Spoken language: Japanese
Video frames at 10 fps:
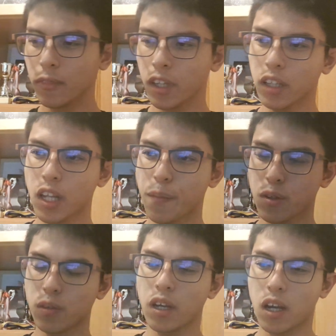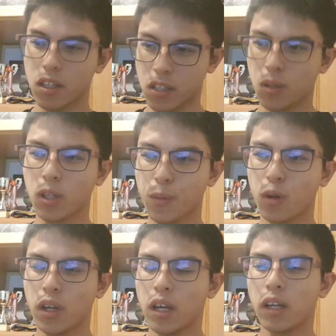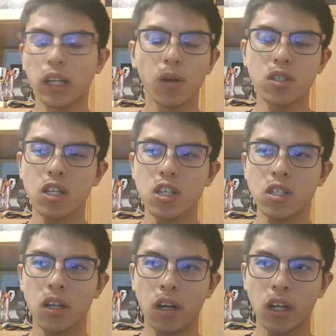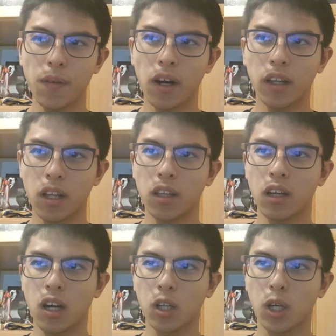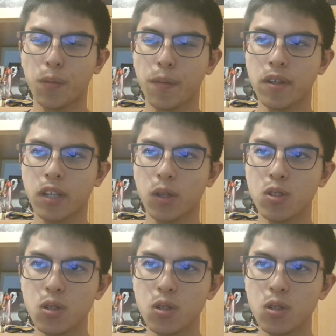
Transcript: なんで、まあ、そんな感じでとても楽しい試合にはなったかなとは思いますけど、